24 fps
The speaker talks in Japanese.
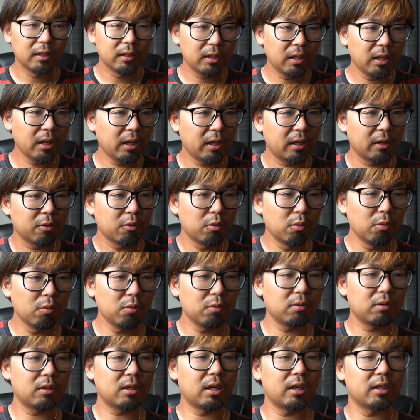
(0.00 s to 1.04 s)
で
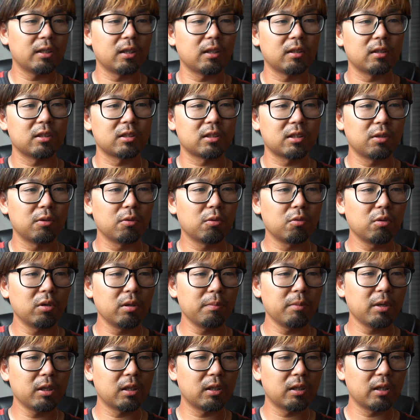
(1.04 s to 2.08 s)
今回なんですけどこ
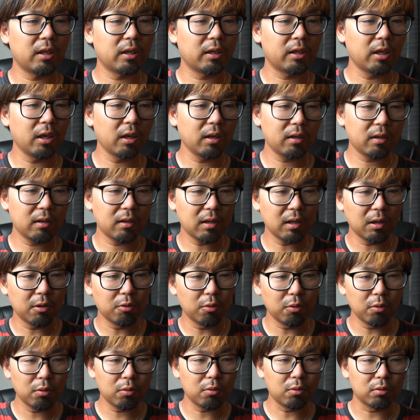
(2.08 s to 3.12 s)
れまだね結果
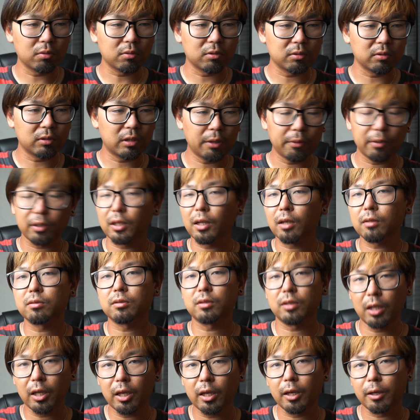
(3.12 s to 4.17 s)
報告ではな
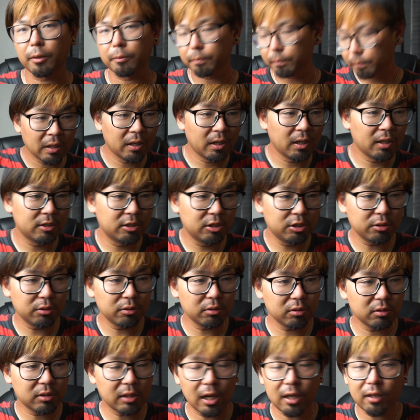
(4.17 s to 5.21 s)
くて、えー、
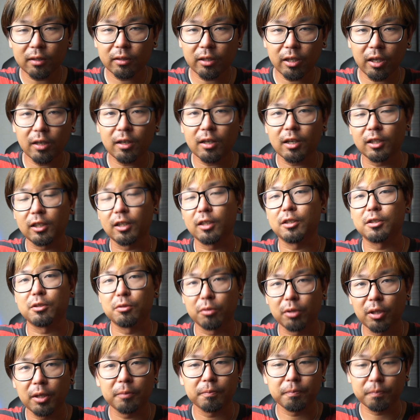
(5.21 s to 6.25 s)
中間結果なんです
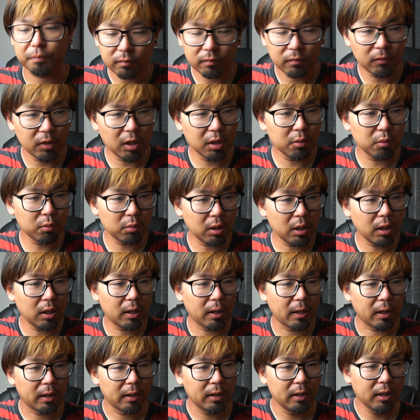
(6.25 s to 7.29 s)
よねなの
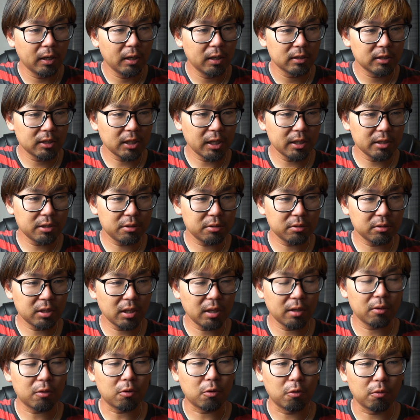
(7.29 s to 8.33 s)
で最終
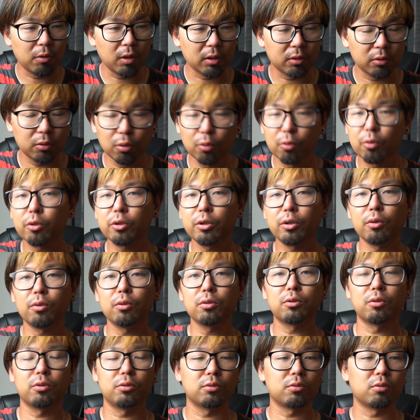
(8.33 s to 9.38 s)
選考は投
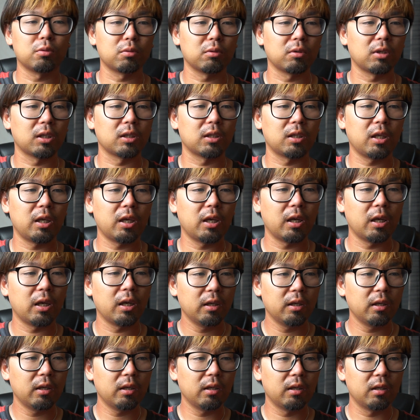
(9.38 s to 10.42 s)
票ということなんで、
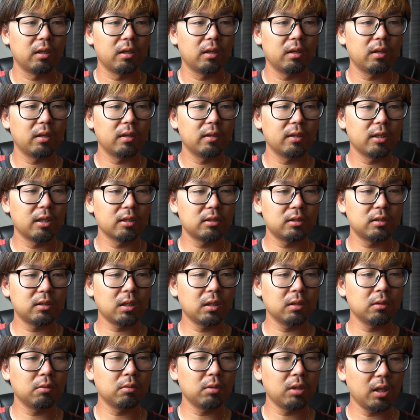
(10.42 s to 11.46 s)
えー、那須
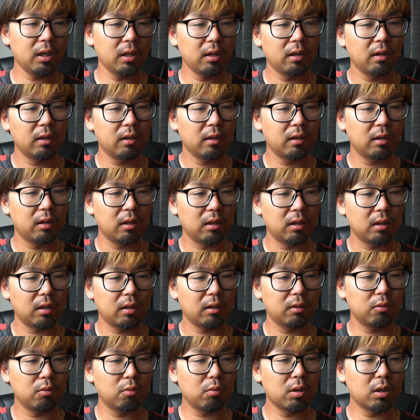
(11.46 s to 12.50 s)
さんのね、
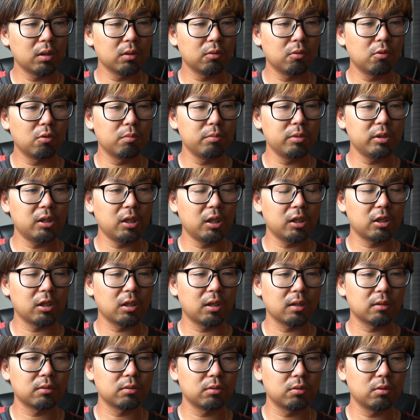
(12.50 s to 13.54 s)
えー、動画の方見ていた
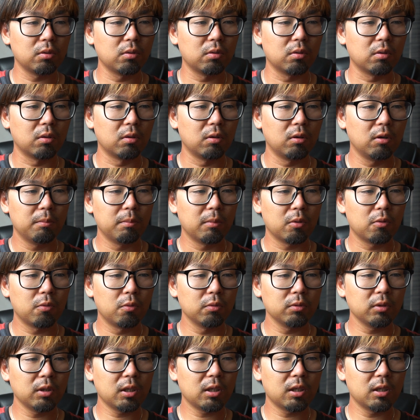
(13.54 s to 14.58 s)
だくと、まあ、
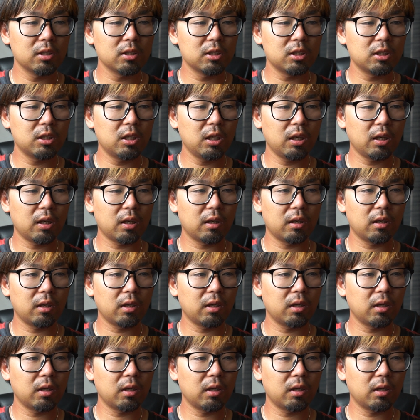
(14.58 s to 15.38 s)
こんな感じで、